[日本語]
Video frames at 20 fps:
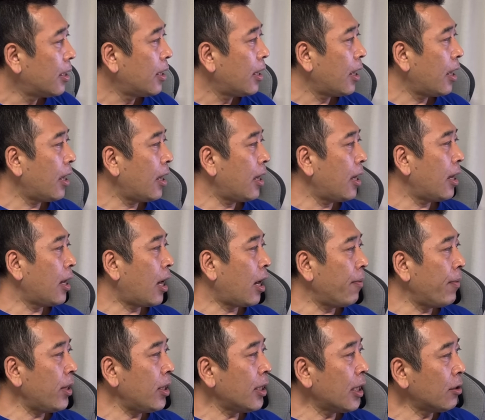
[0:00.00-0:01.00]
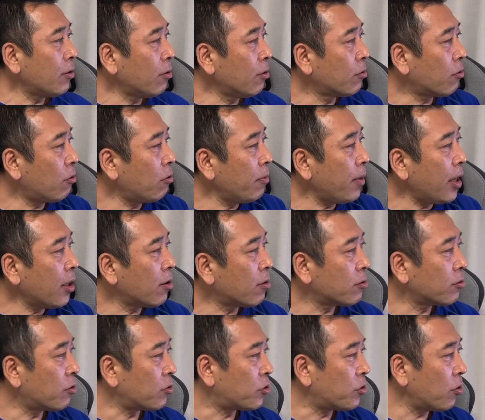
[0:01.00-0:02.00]
えー、アメリカと同盟
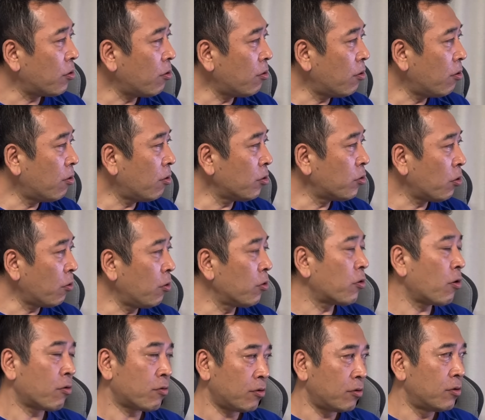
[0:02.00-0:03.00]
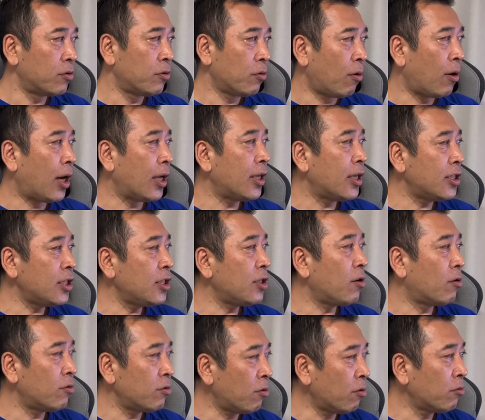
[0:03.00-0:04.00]
国の諜報当局の話に
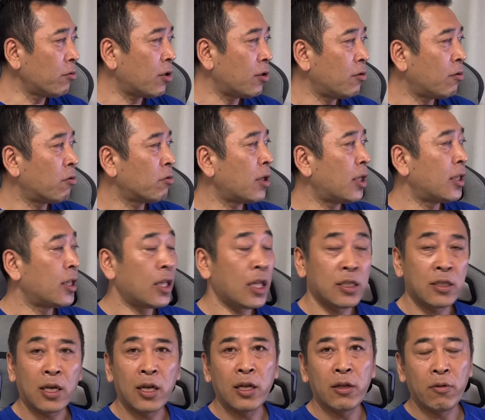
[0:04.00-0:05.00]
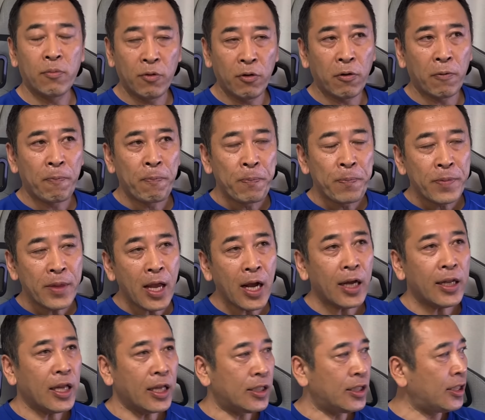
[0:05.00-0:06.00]
よるとっていうことなんですけれども、なん
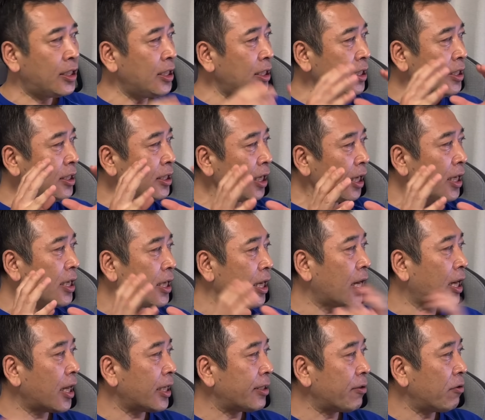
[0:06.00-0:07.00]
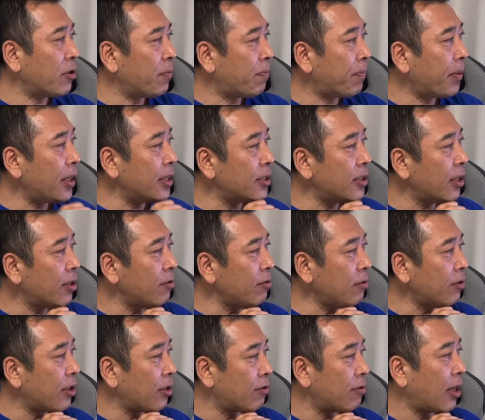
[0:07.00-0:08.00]
かね、ちっちゃい嫌がらせをいっぱいしているっ
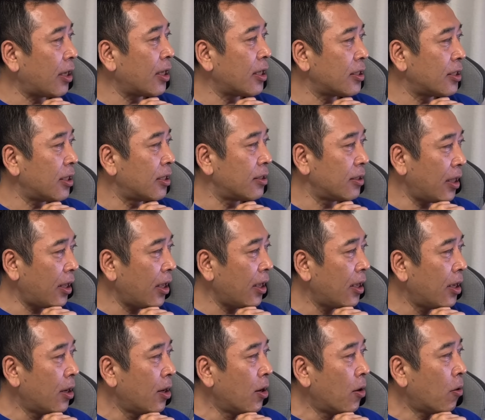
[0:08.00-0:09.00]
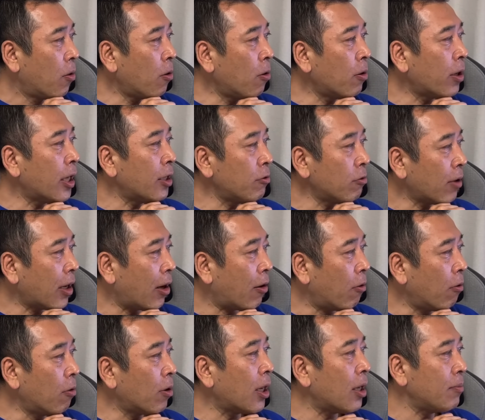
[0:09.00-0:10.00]
ていう話ですね。放火とか
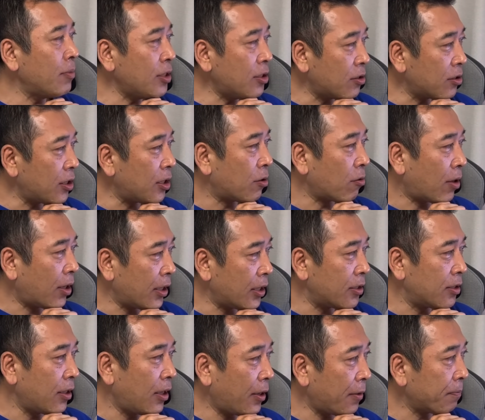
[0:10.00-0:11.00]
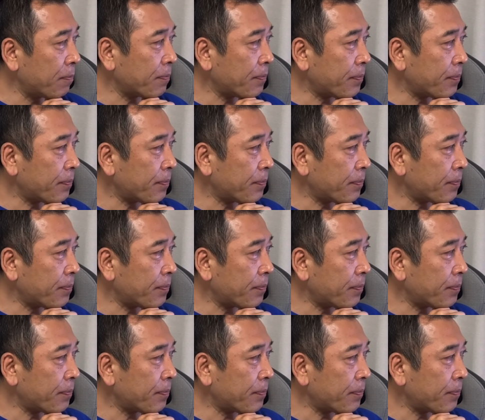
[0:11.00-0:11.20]
放火未遂とかですね。